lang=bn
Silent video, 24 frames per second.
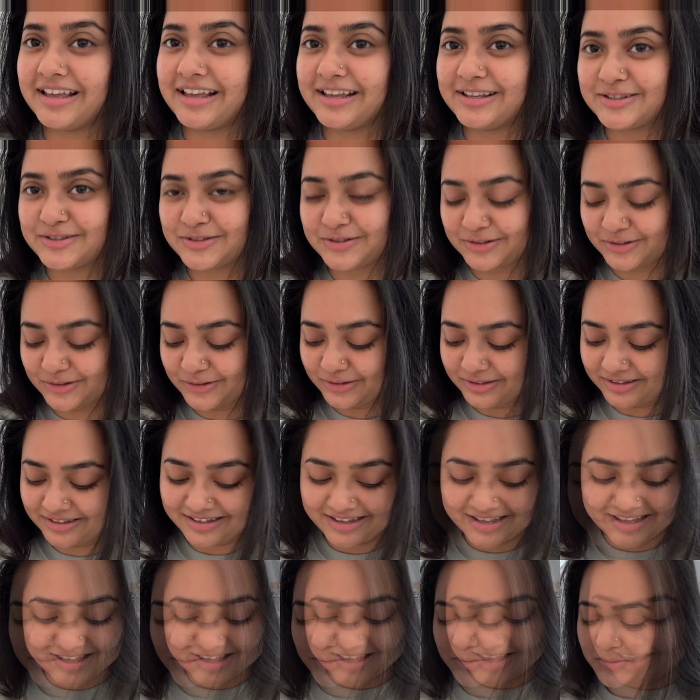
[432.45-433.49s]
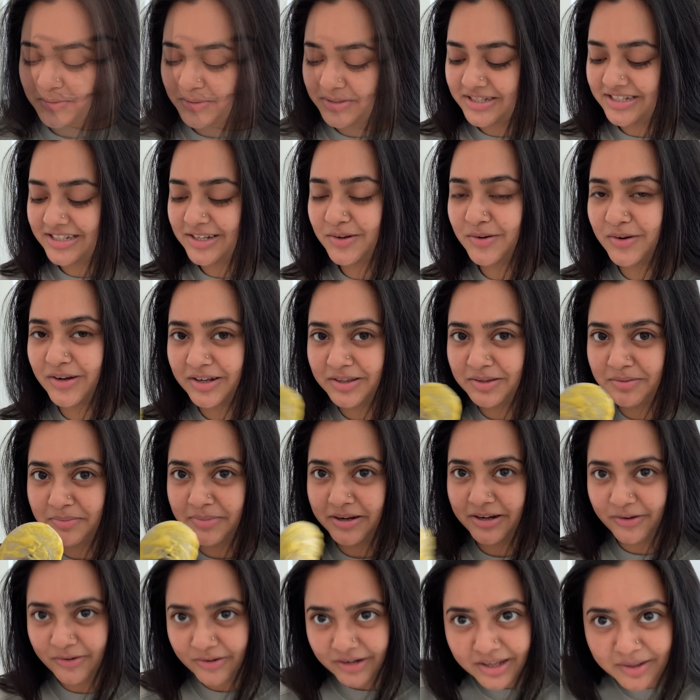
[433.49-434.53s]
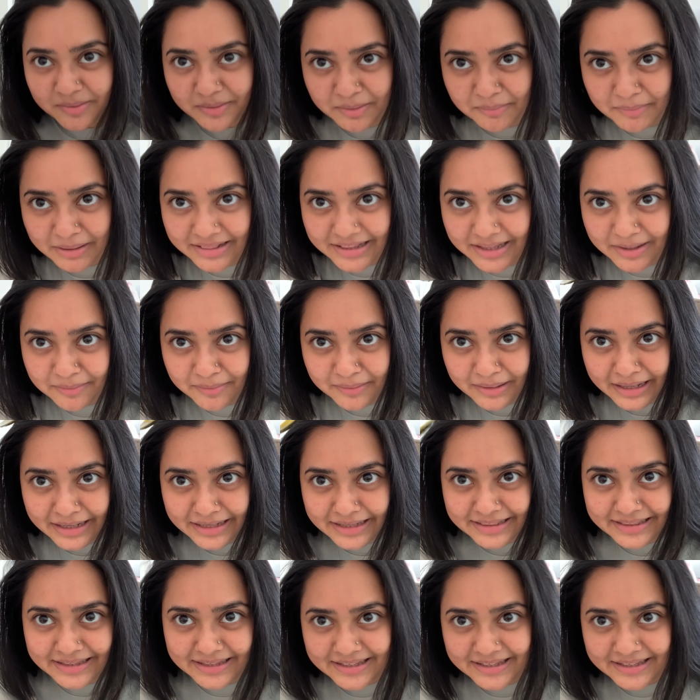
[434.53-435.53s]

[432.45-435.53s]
এই জন্য সবসময় যেটা করি বের করে মাথায় ফেলাম